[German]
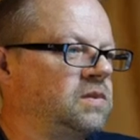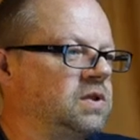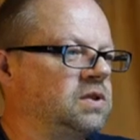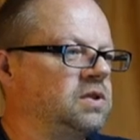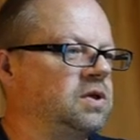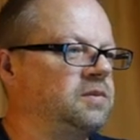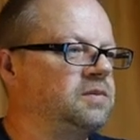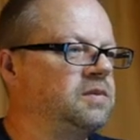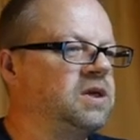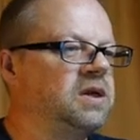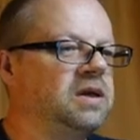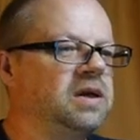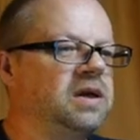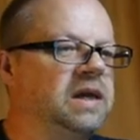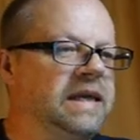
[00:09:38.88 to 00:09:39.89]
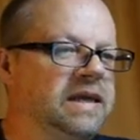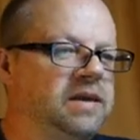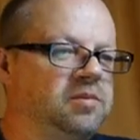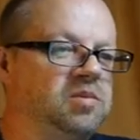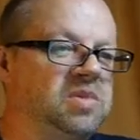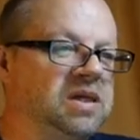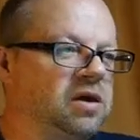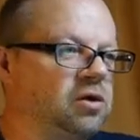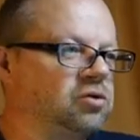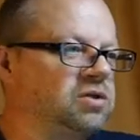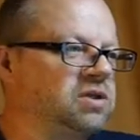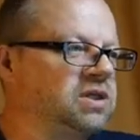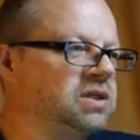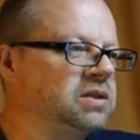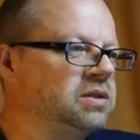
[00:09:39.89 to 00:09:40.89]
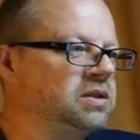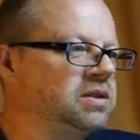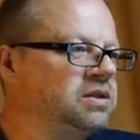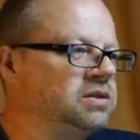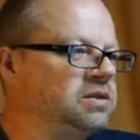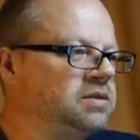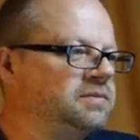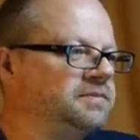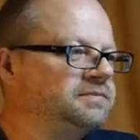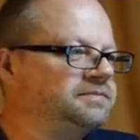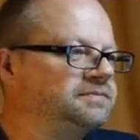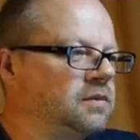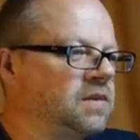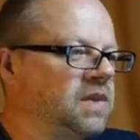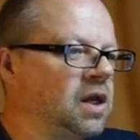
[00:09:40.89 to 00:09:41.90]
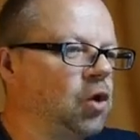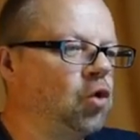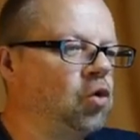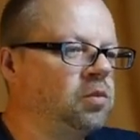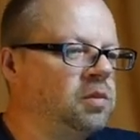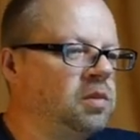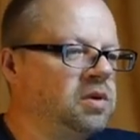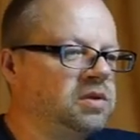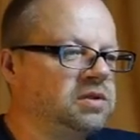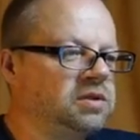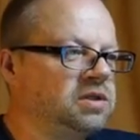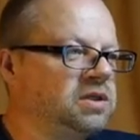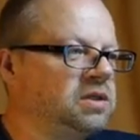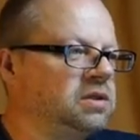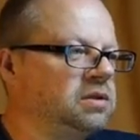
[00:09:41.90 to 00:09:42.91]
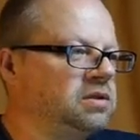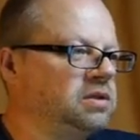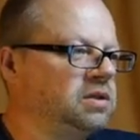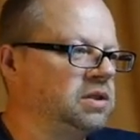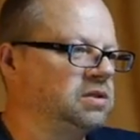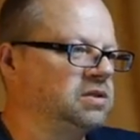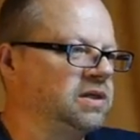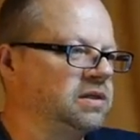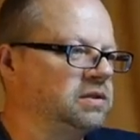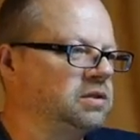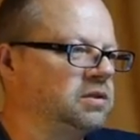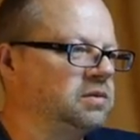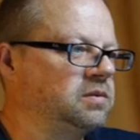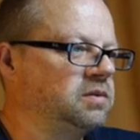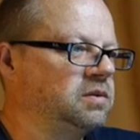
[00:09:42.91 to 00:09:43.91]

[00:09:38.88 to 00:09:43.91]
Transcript: So. Wir rotieren das um die x-Achse.